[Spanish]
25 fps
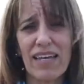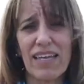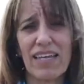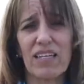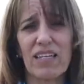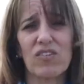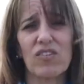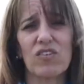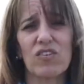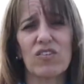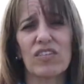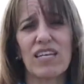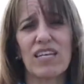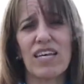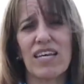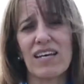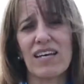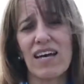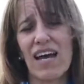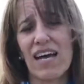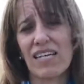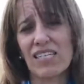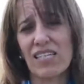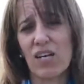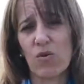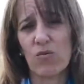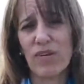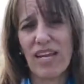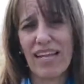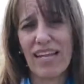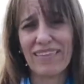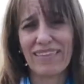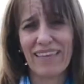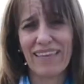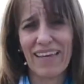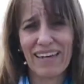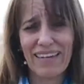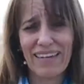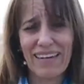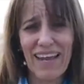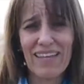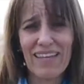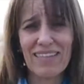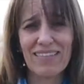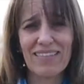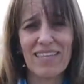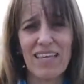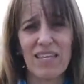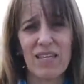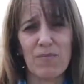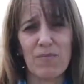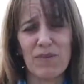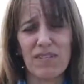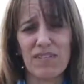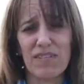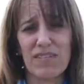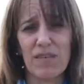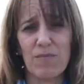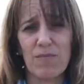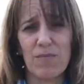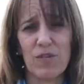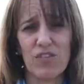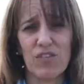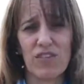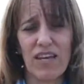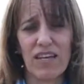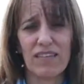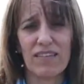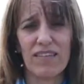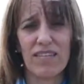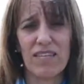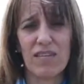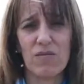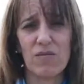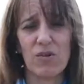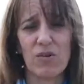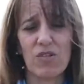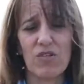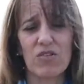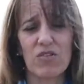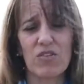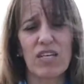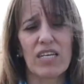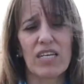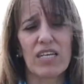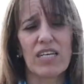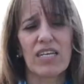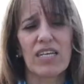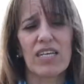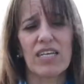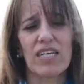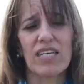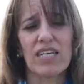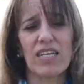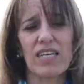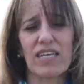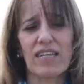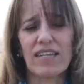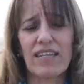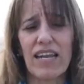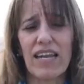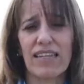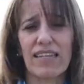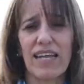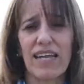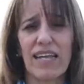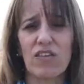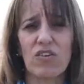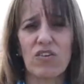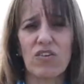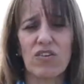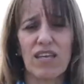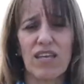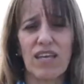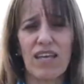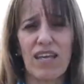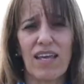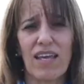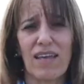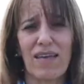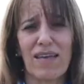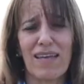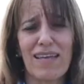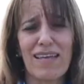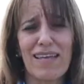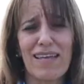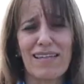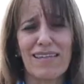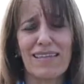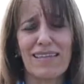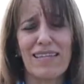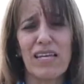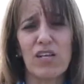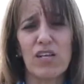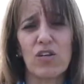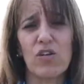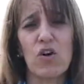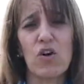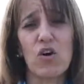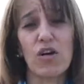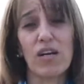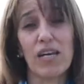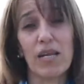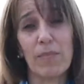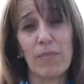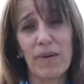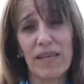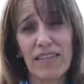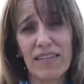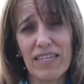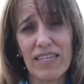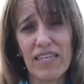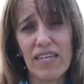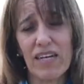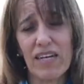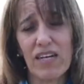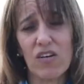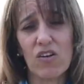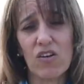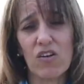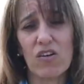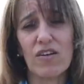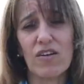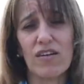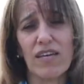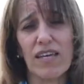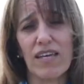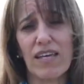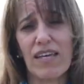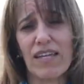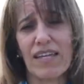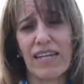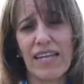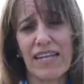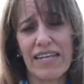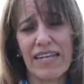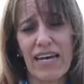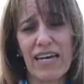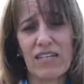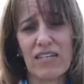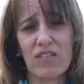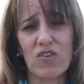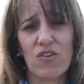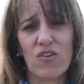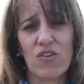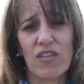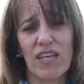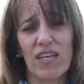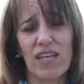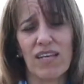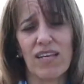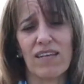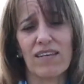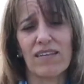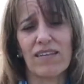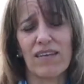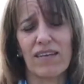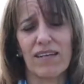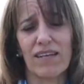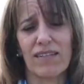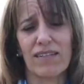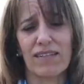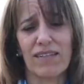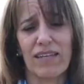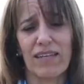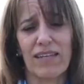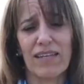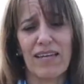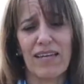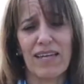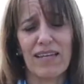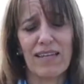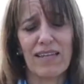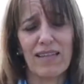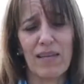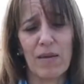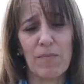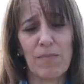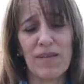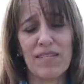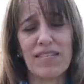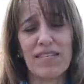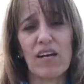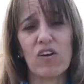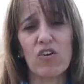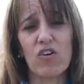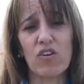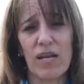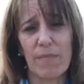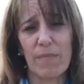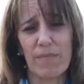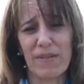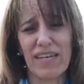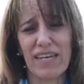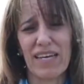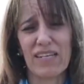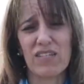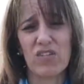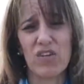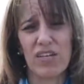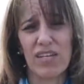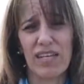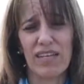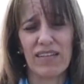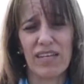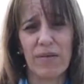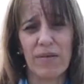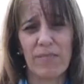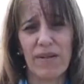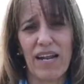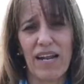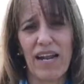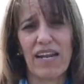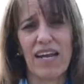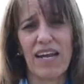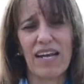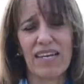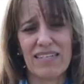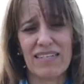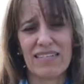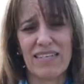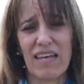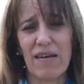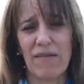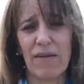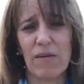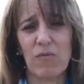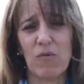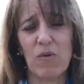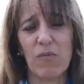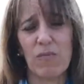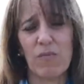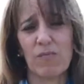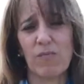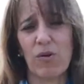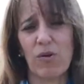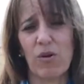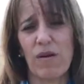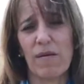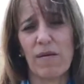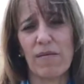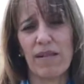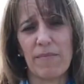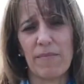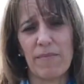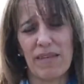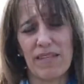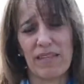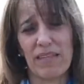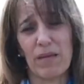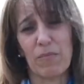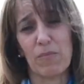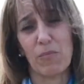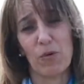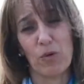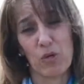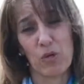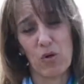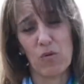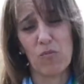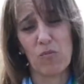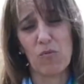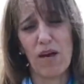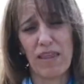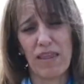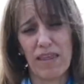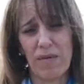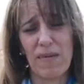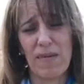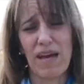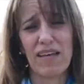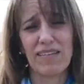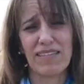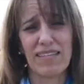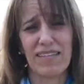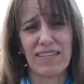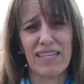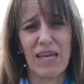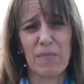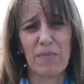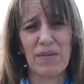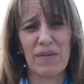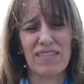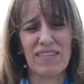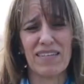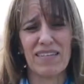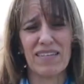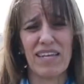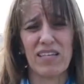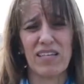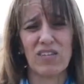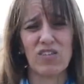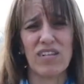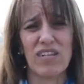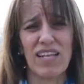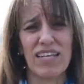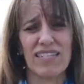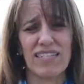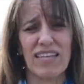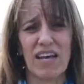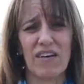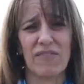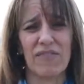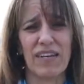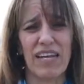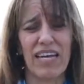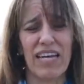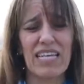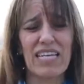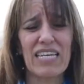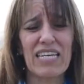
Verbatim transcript: en donde haya una alternancia de principios activos y tratando de, no repetirlo en el caso este, de, empezar con aplicaciones tempranas que sabemos probablemente por cómo además se está presentando la zafra